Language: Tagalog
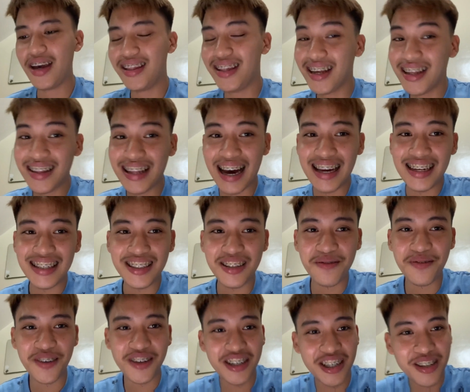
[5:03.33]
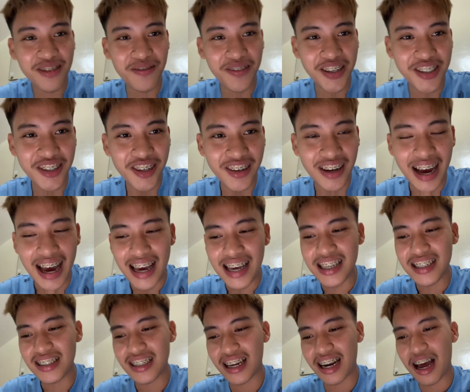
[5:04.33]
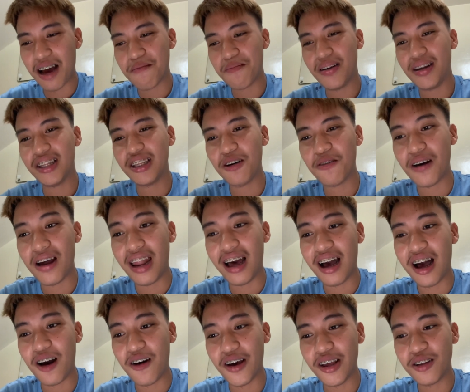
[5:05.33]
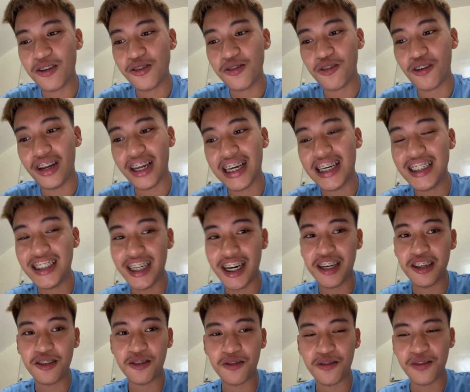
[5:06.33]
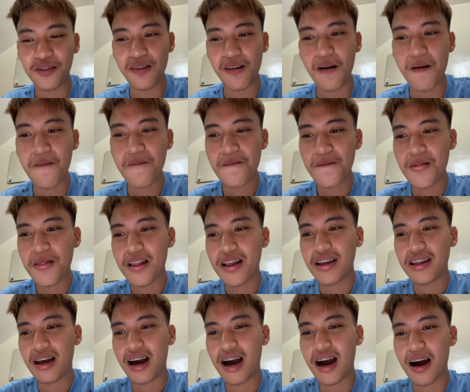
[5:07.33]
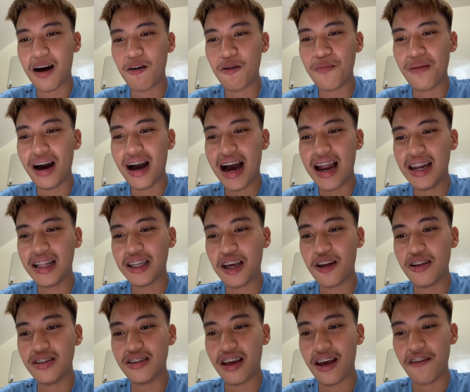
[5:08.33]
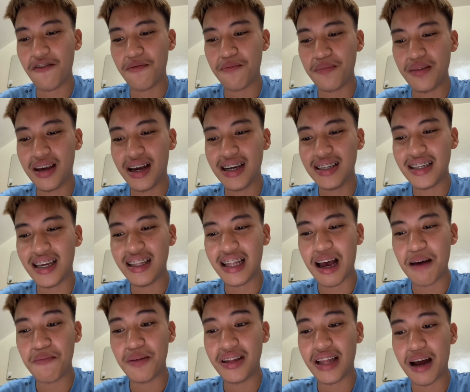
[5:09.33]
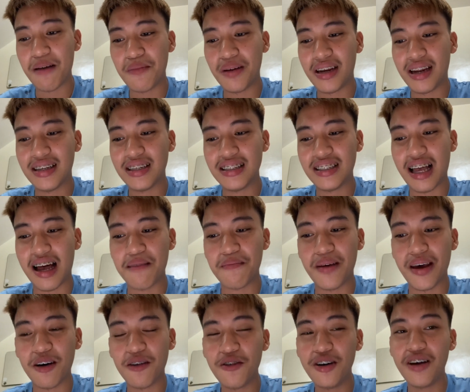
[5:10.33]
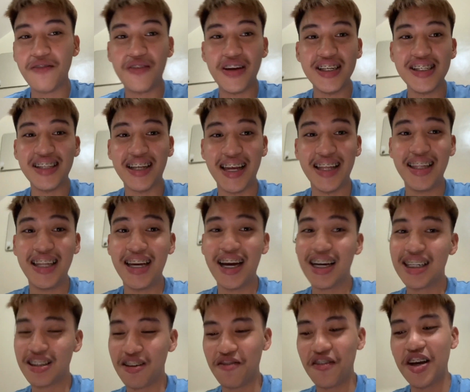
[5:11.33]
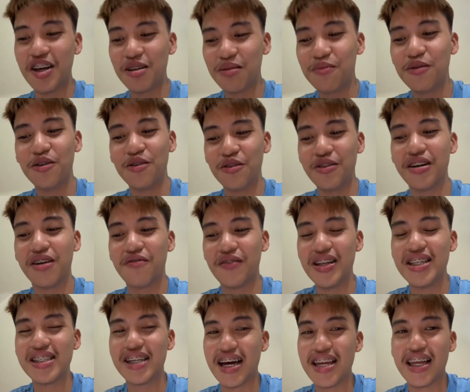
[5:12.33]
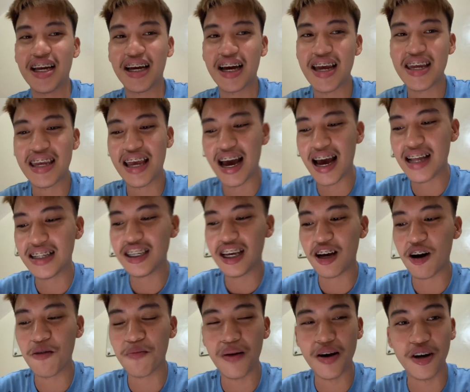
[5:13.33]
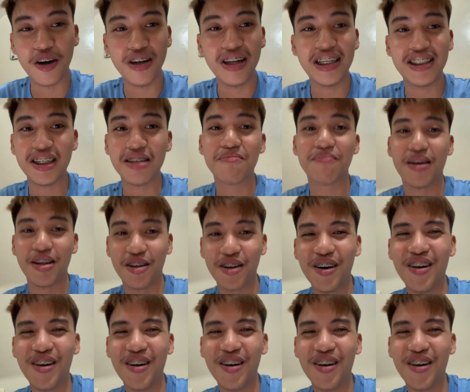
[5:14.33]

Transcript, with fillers: think that is it for this video guys. Grabe, natawa lang ako and gusto ko lang i-share tong uh, kumakalat ngayon sa FB kasi ang dami-daming nagsasabi, Kuya Vince, trending ka sa Facebook, Kuya Vince, ganyan-ganyan, ikaw ba yon Legit ba to?